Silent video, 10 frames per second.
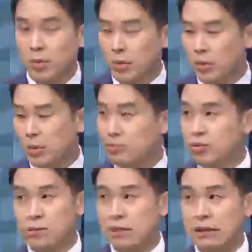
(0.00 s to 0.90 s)
뭐
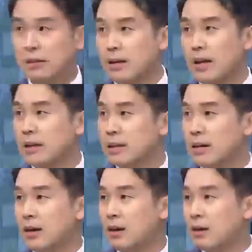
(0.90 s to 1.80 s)
이분들을 탓할 게 아니라
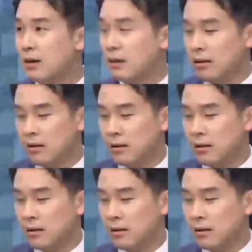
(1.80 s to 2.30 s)
네.